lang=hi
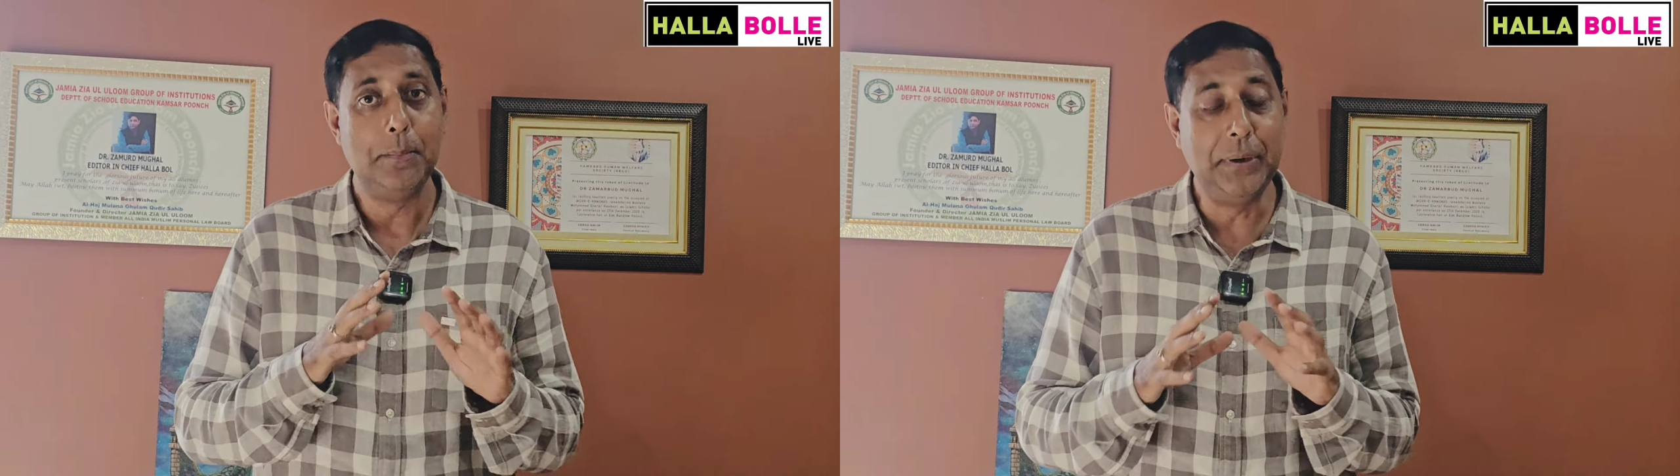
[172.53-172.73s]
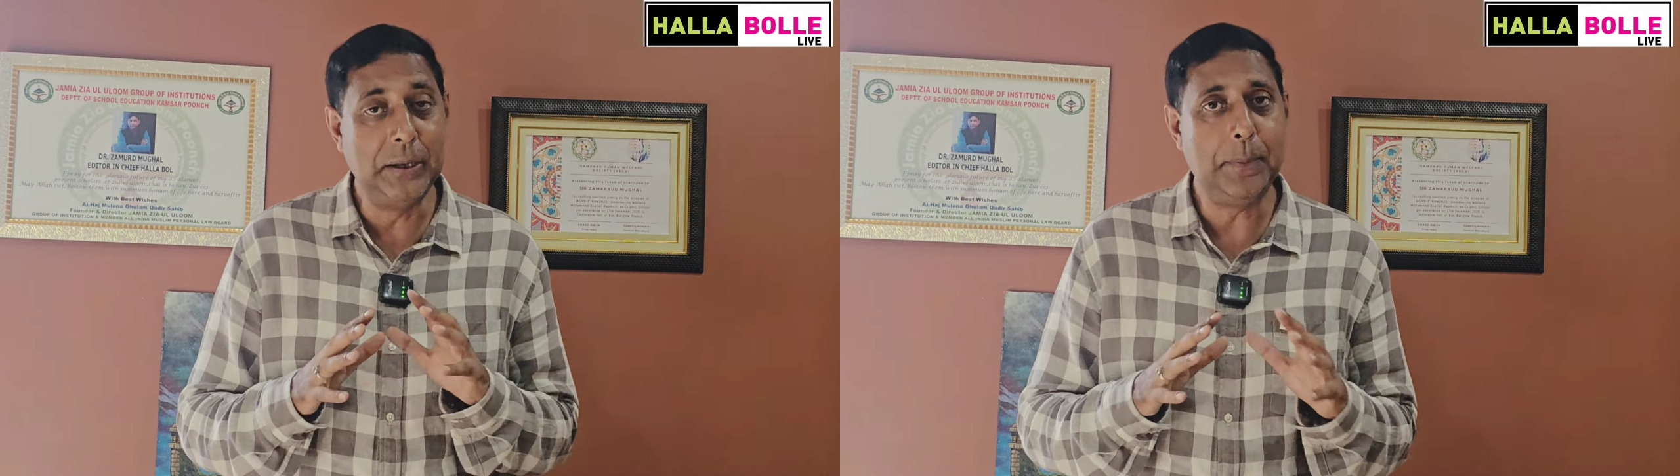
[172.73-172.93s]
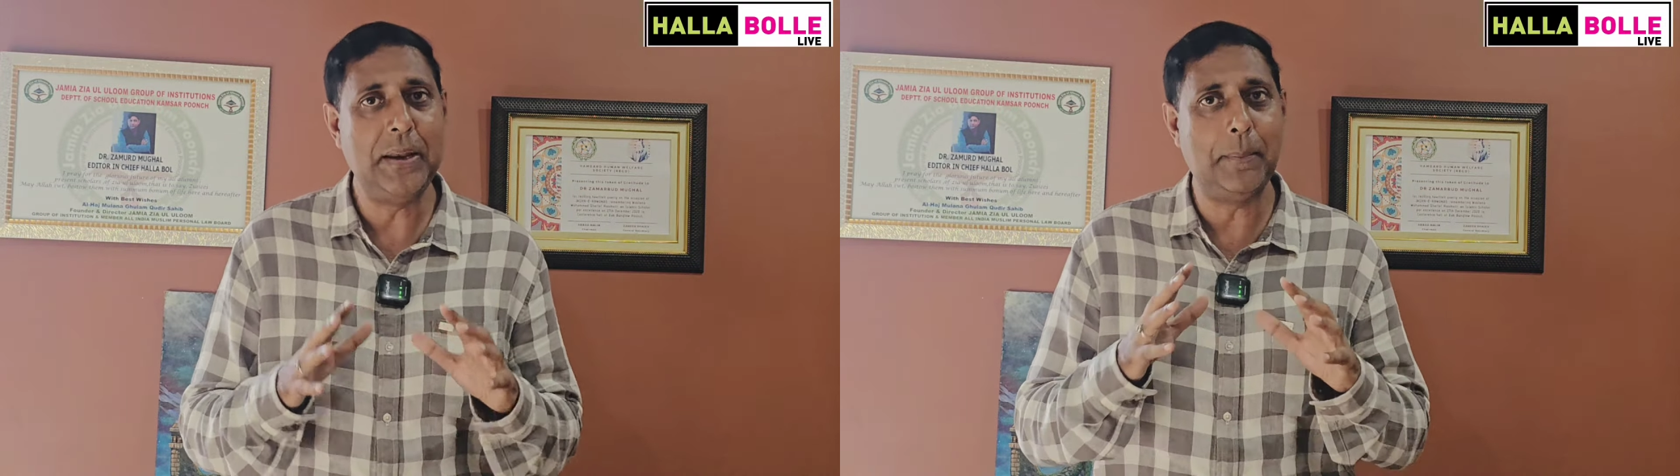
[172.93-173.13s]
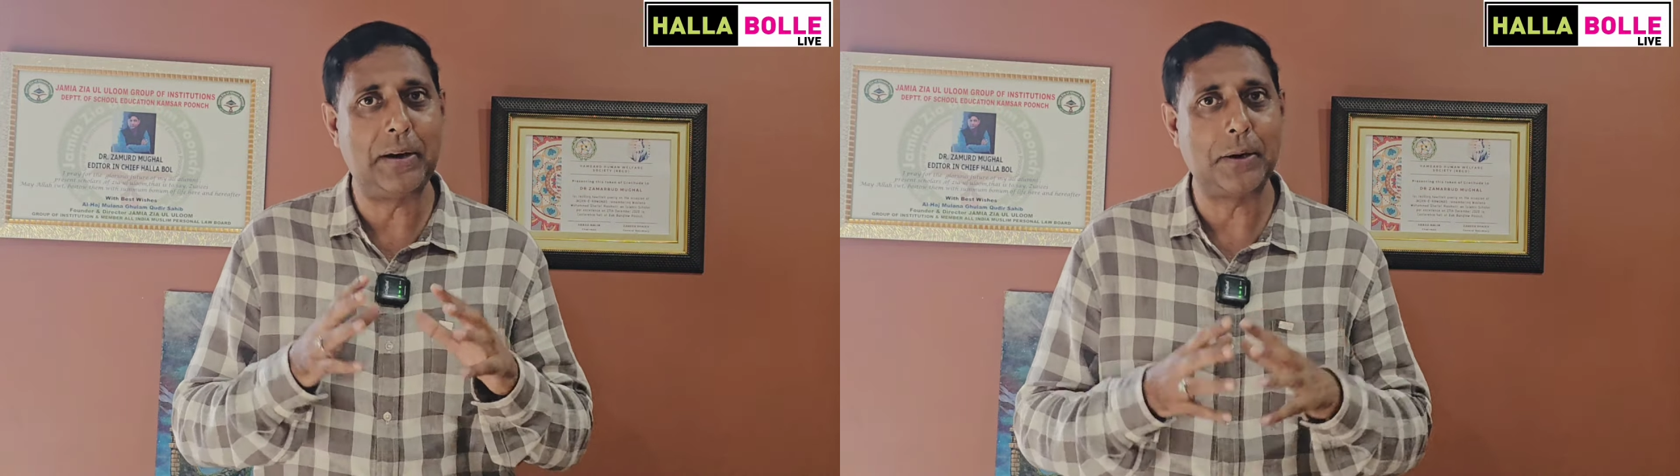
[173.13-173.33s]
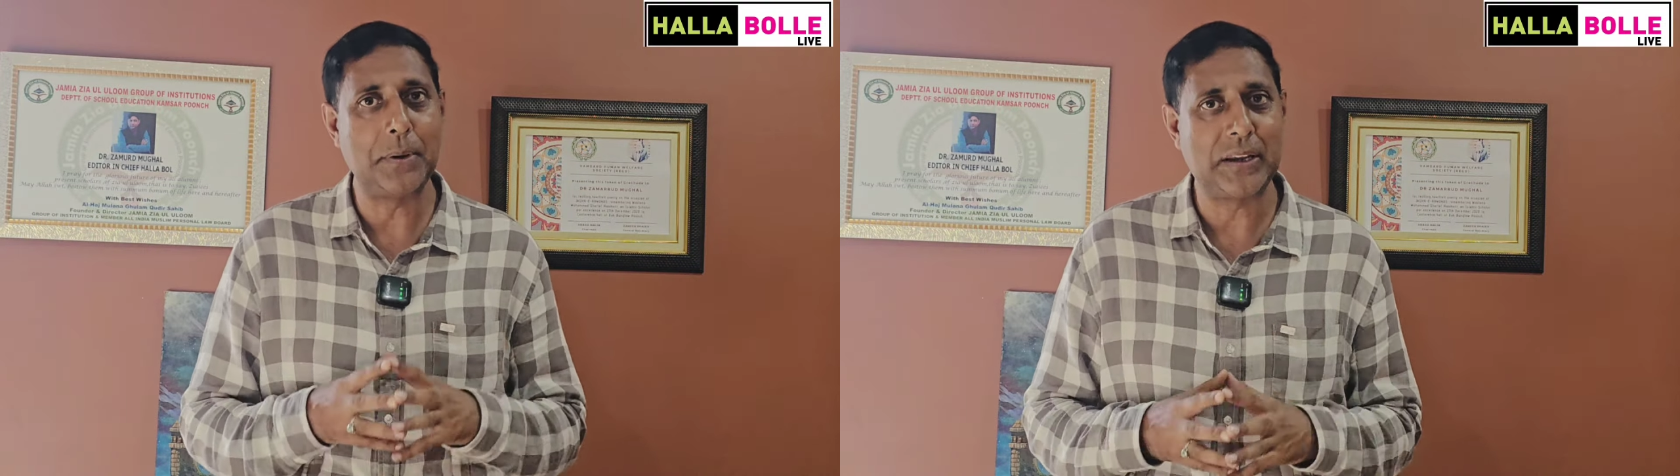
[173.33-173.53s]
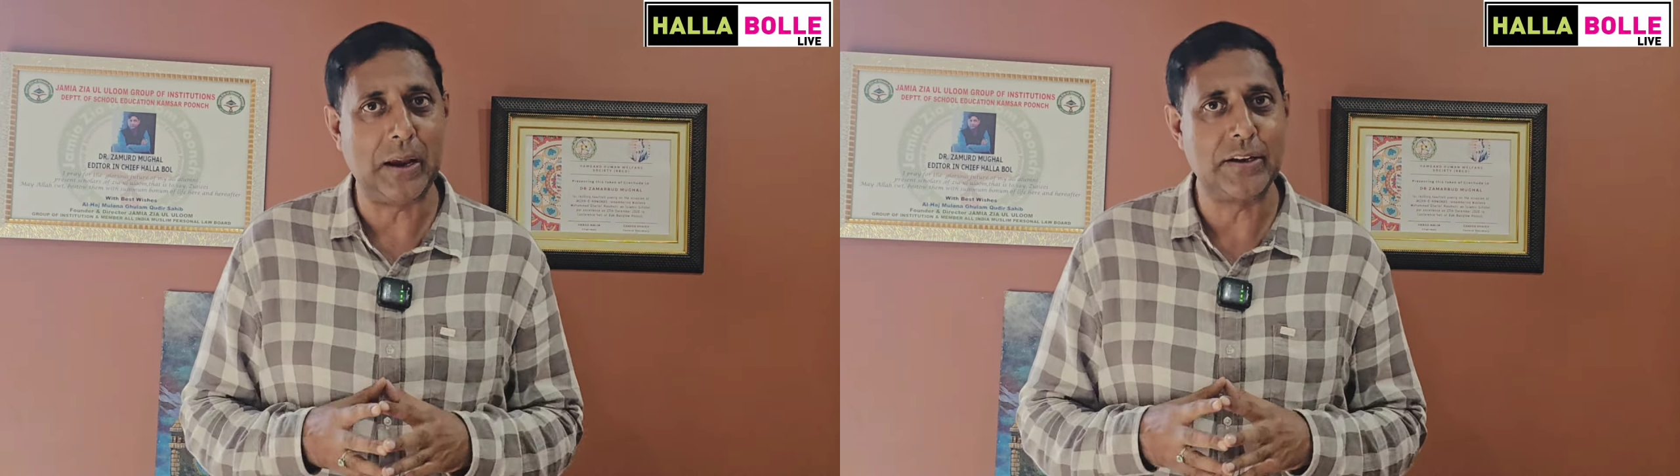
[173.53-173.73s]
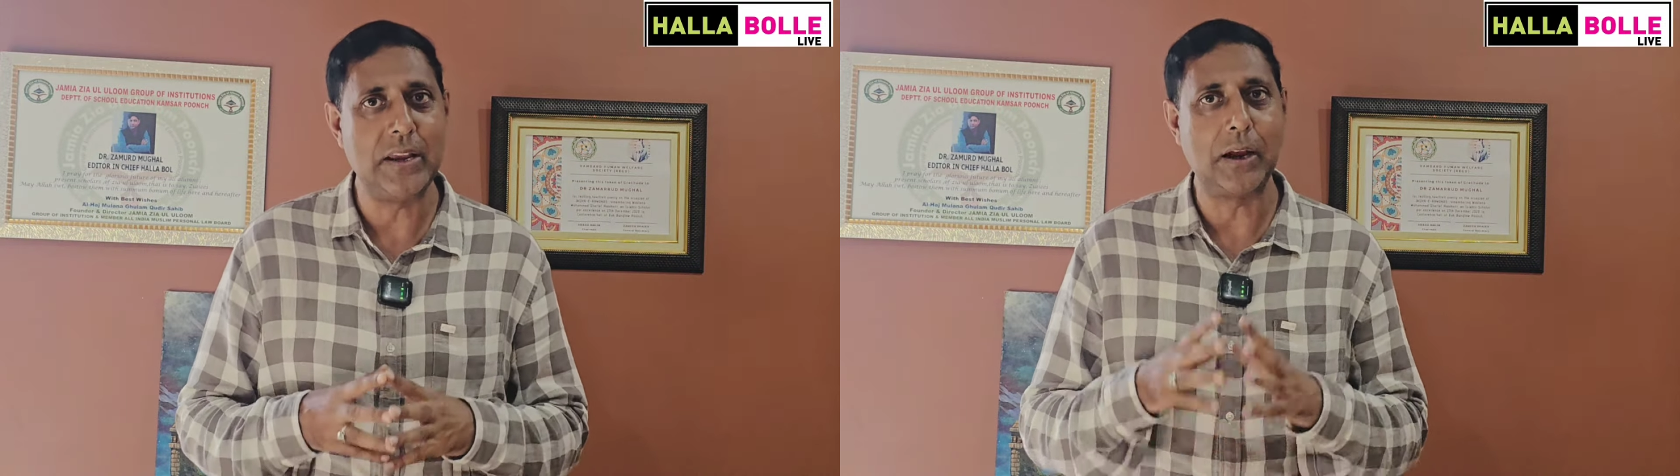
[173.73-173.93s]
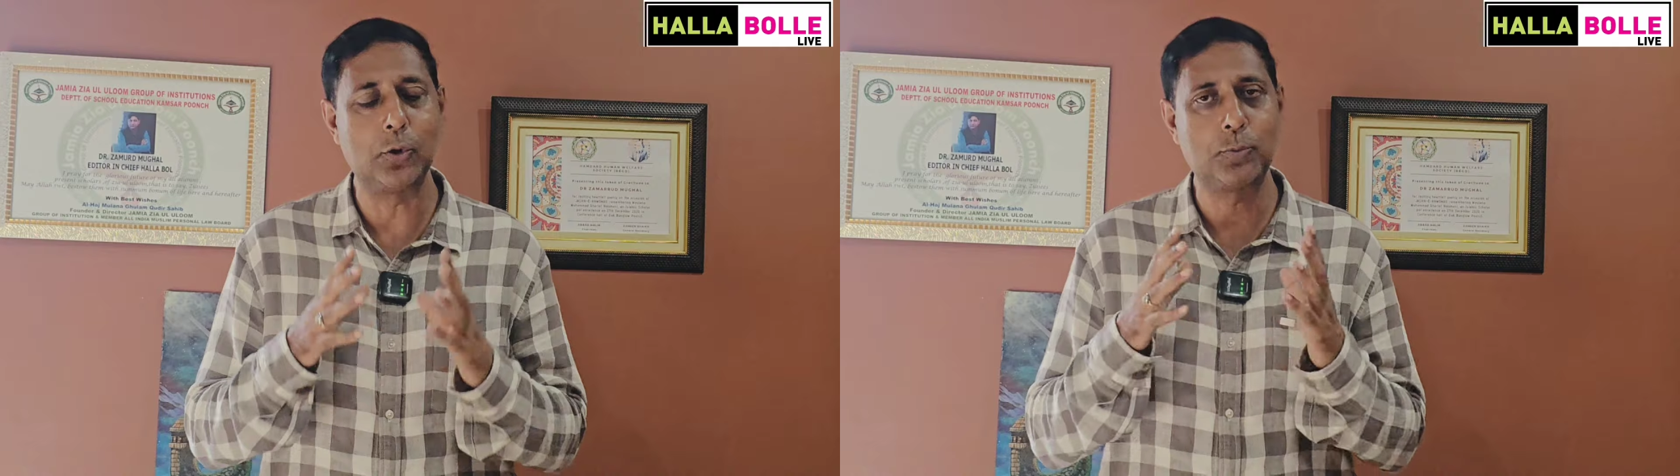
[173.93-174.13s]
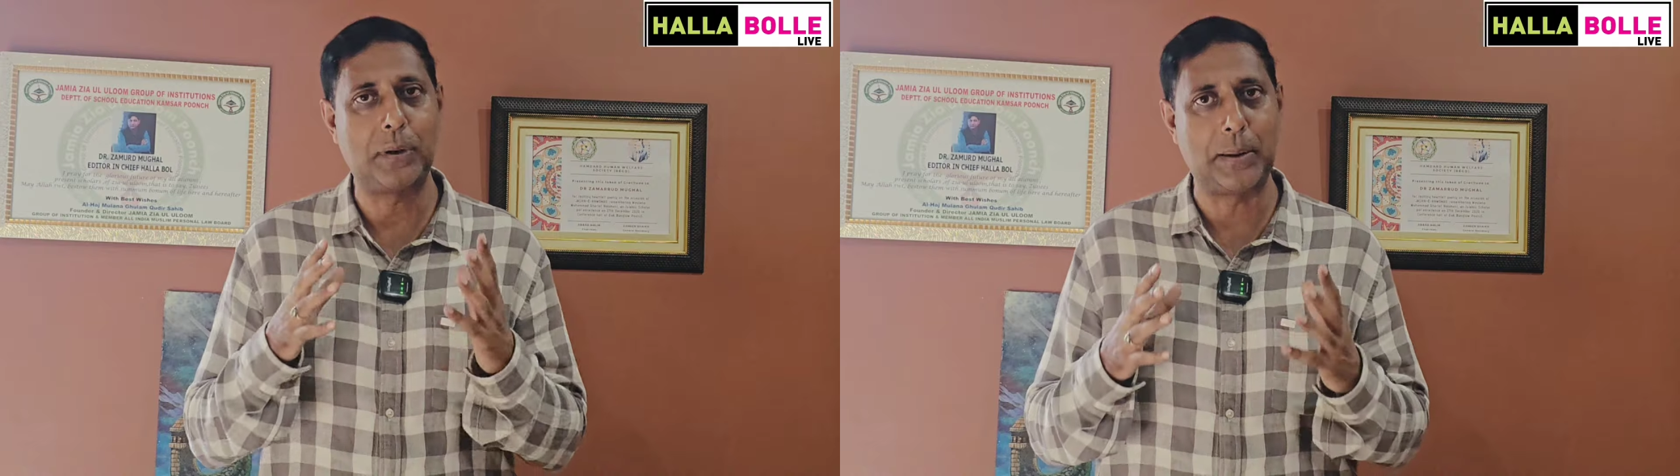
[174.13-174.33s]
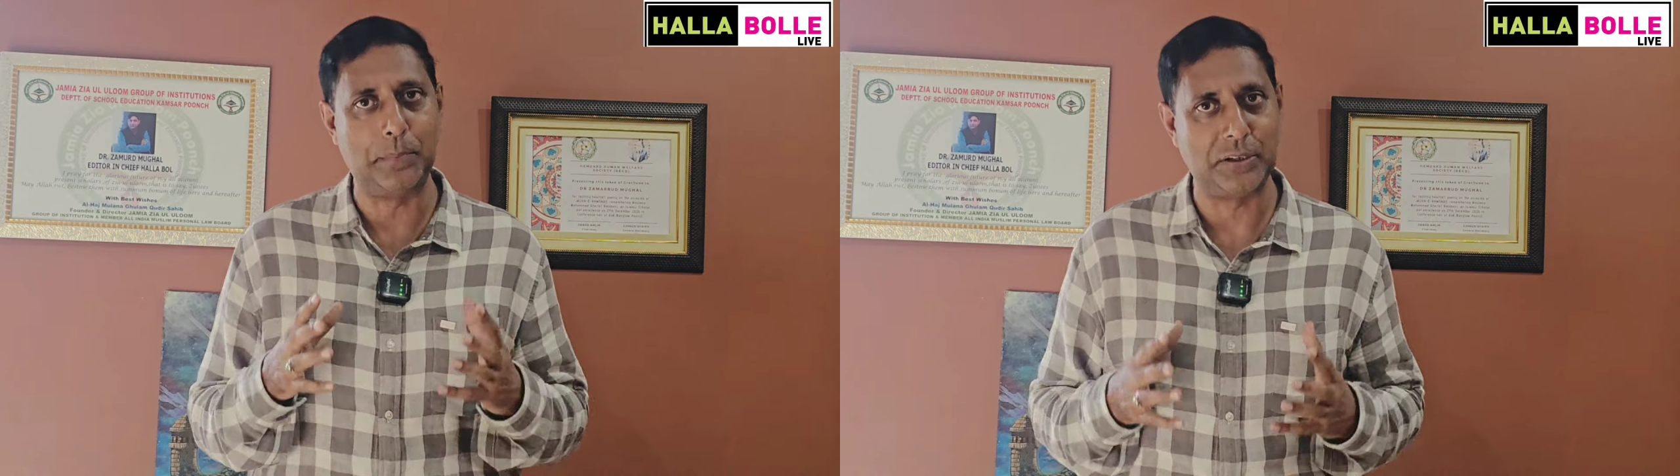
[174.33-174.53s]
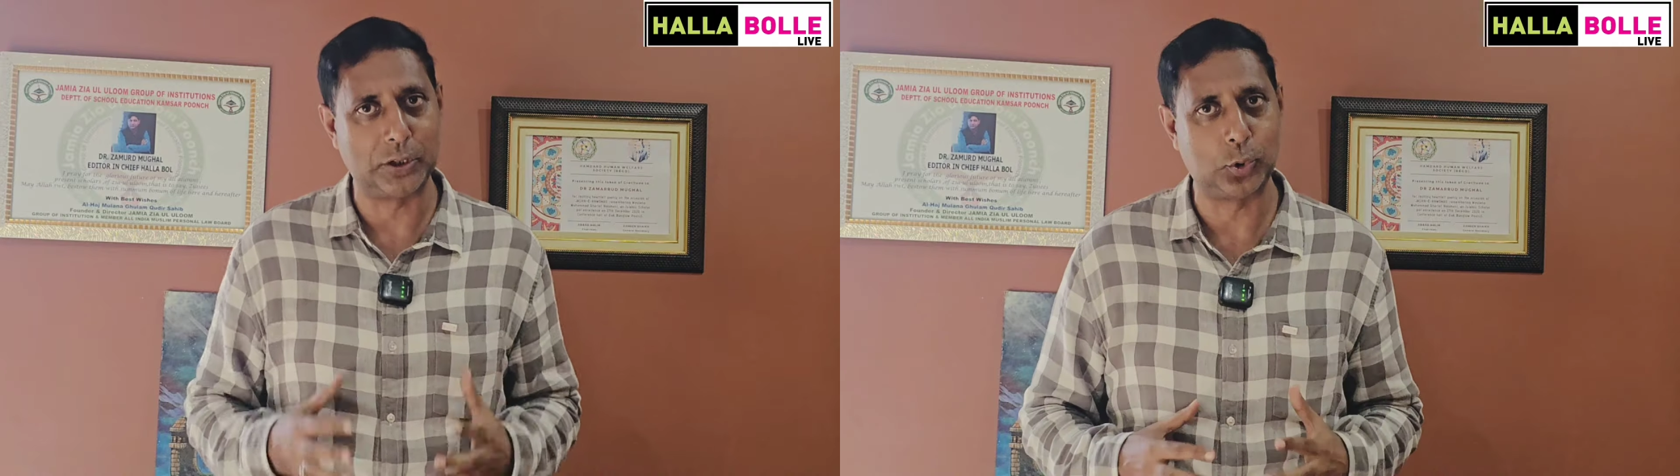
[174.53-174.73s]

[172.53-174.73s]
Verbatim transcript: पीडीपी ने मैंडर में क्या किया अगर उस पर आप नज़र